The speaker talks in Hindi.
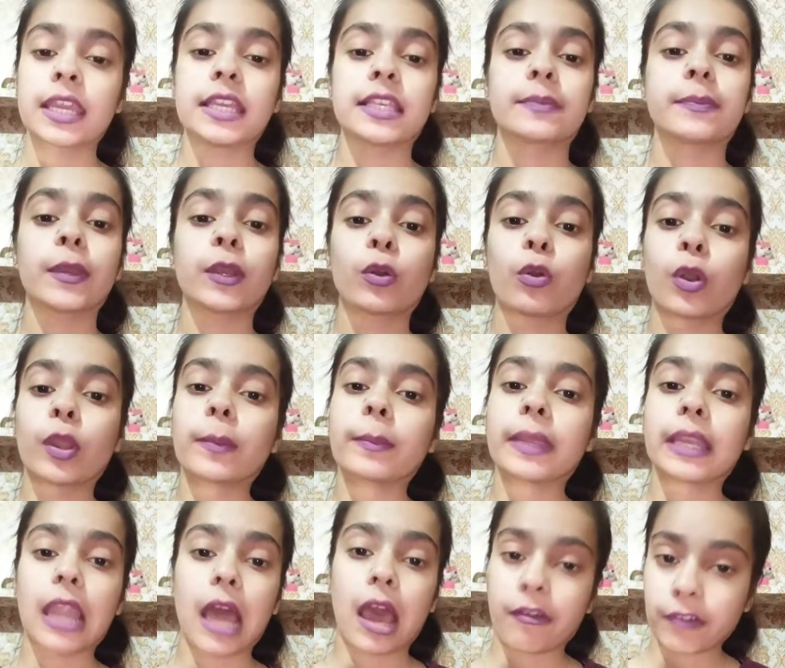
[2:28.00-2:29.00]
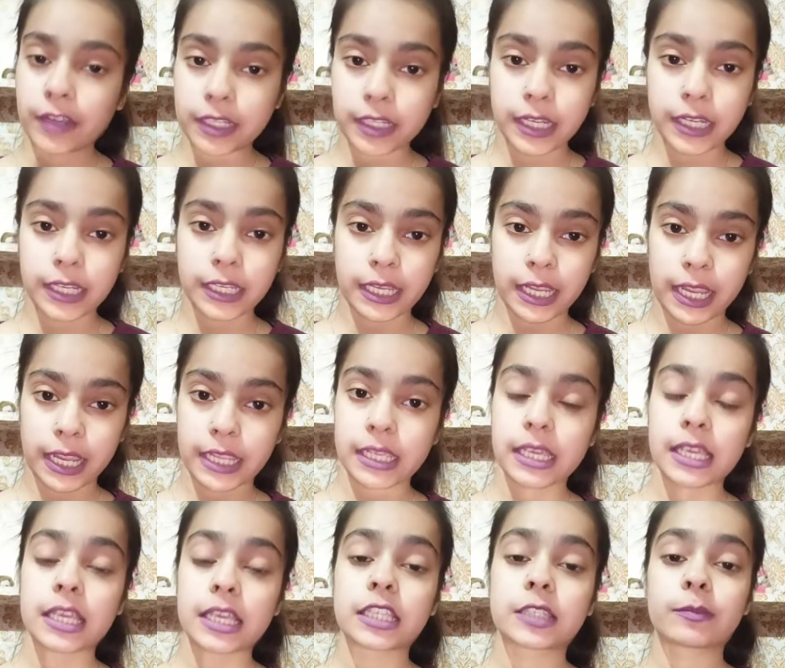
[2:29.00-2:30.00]
इसमें कोई मिलावट नहीं है
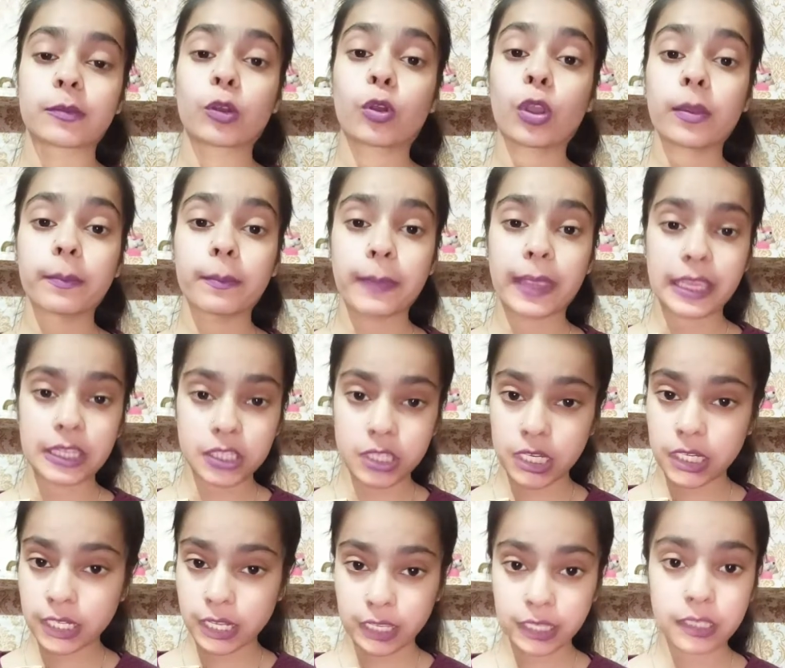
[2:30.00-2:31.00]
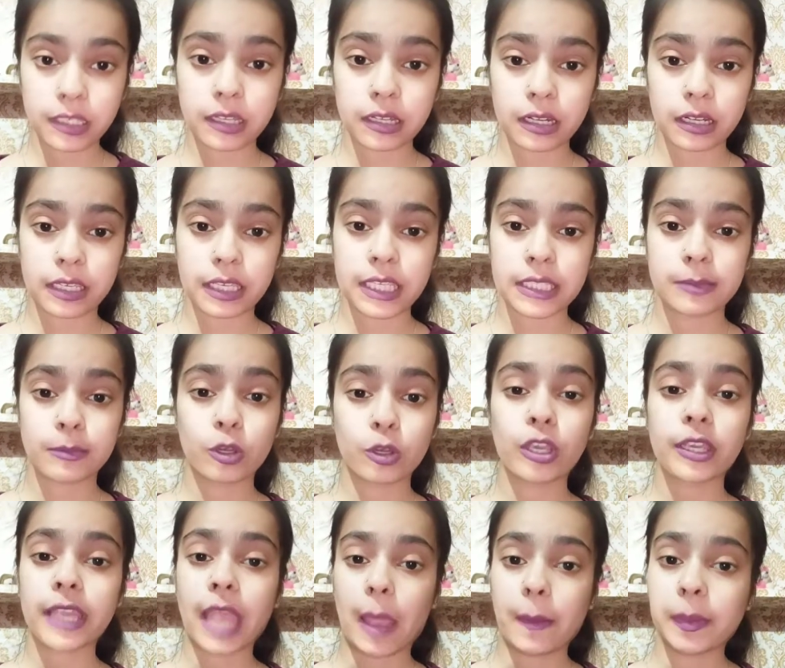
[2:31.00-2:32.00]
इसमें कोई मिक्सिंग नहीं कर रखी इसमें
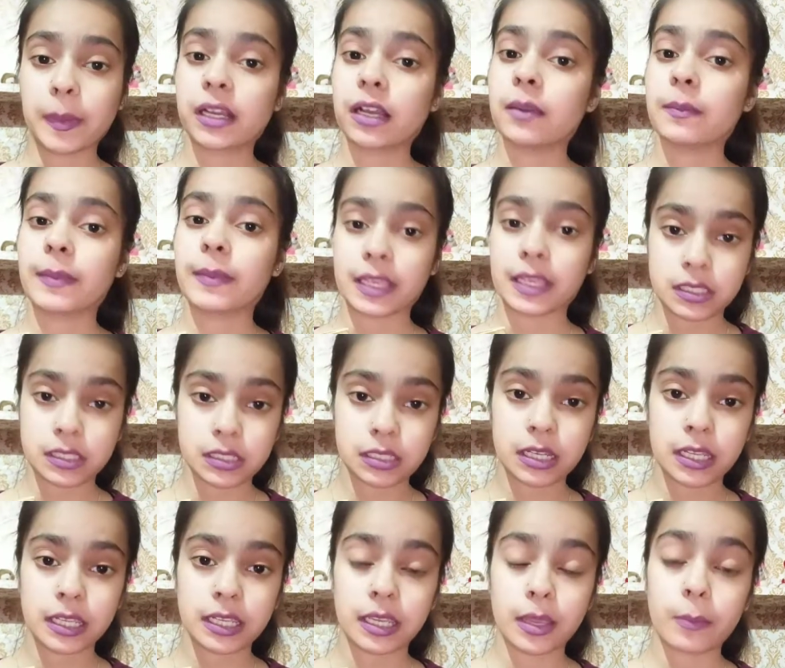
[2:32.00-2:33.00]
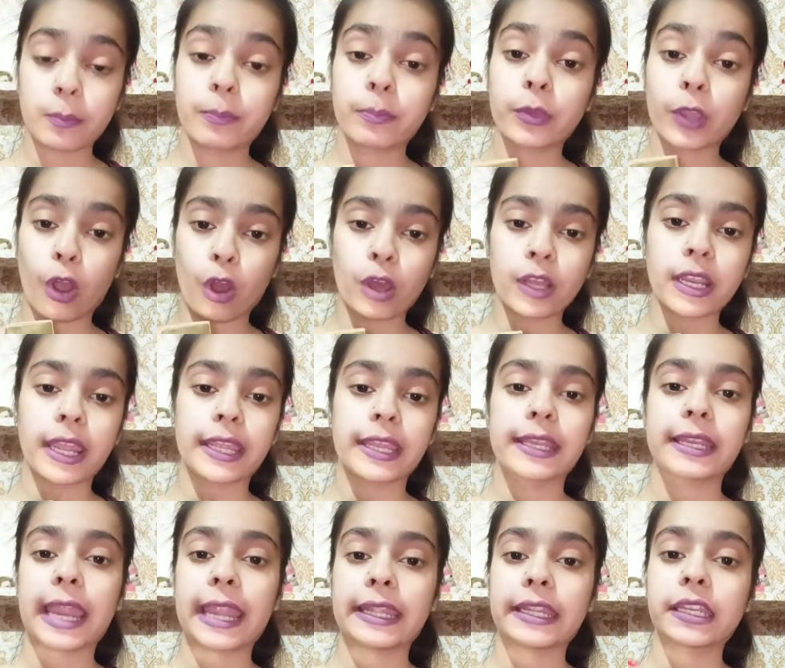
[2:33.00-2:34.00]
कोई केमिकल मिक्स्ड नहीं है प्योर है
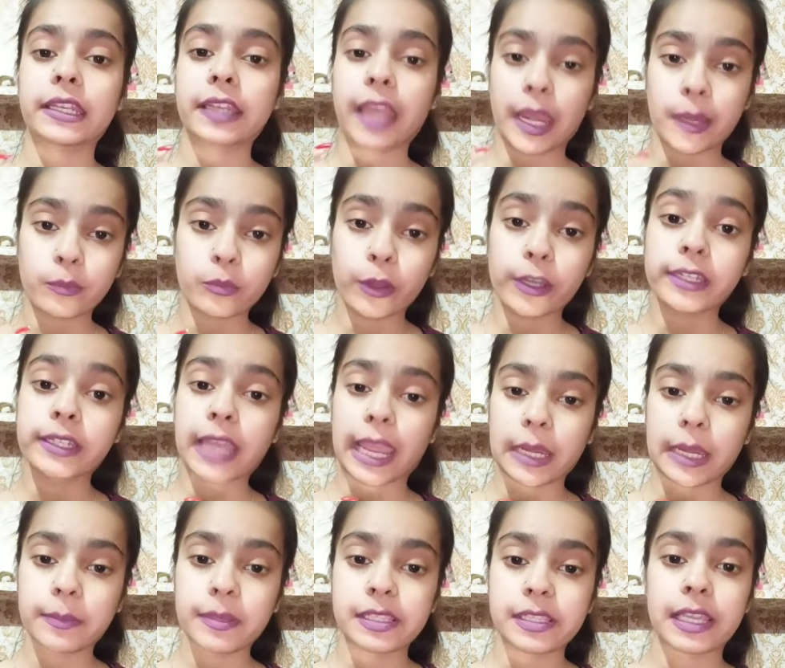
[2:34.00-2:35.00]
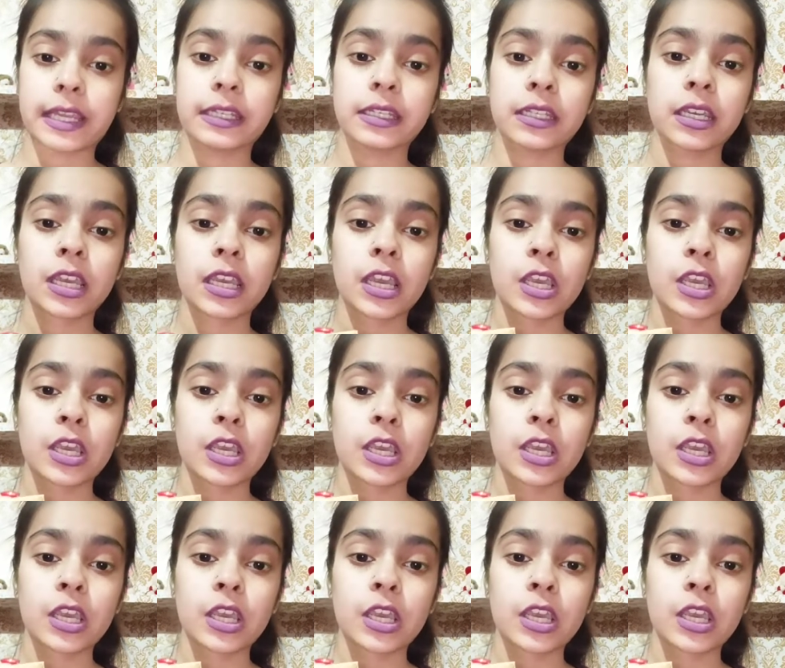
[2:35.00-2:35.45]
ये 99.9 परसेंट